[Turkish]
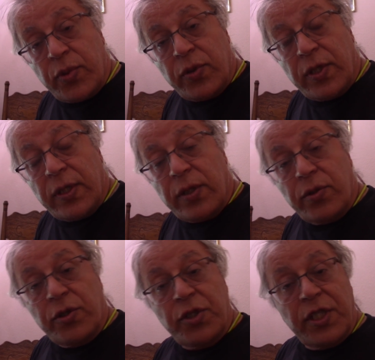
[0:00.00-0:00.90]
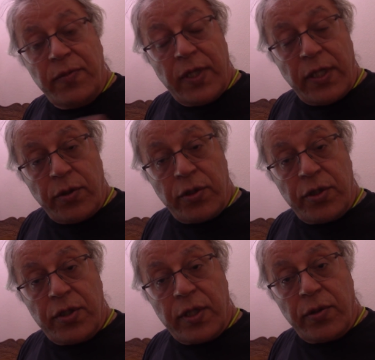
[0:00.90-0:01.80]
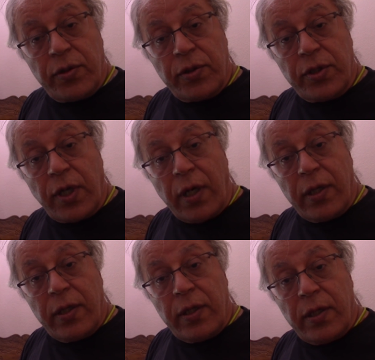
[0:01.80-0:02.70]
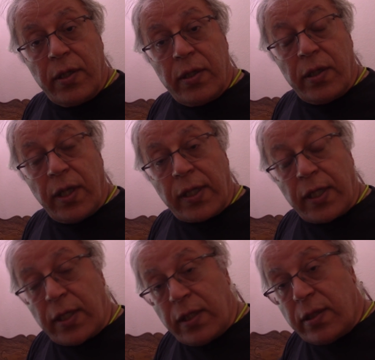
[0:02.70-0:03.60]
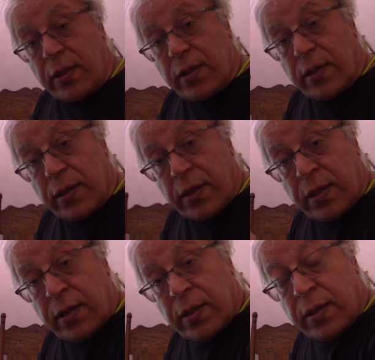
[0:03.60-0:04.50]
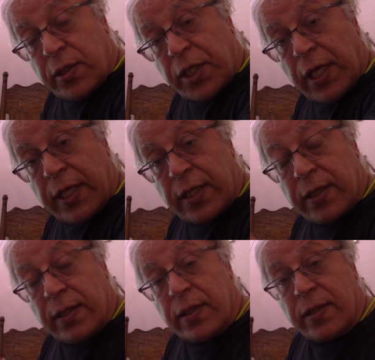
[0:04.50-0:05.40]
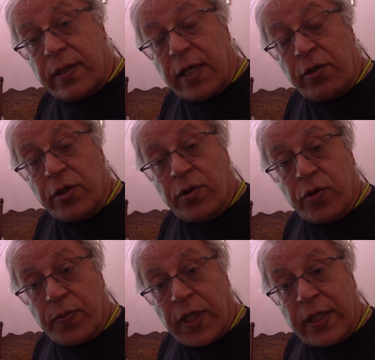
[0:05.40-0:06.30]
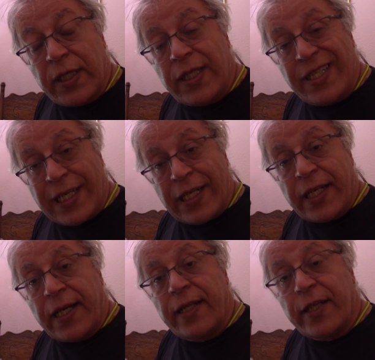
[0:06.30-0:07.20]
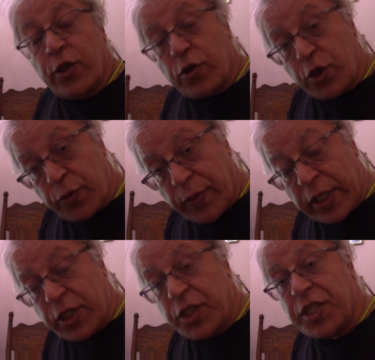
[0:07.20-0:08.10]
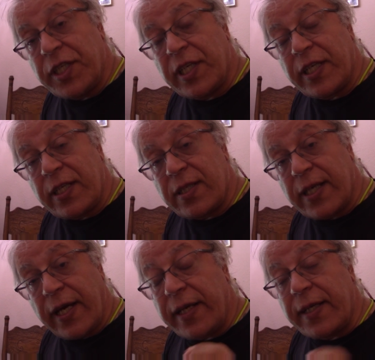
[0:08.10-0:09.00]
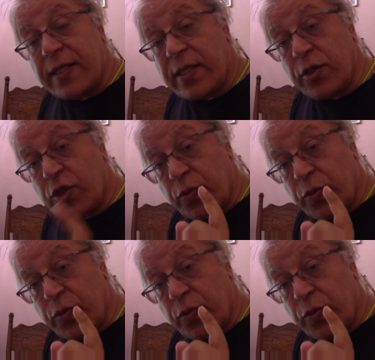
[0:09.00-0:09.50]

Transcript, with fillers: Putin'le görüş, kiminle görüşürsen görüş. Hatta git e, şeylerin terör gruplarının liderleriyle görüş. Barış için gerekirse herkesle görüş.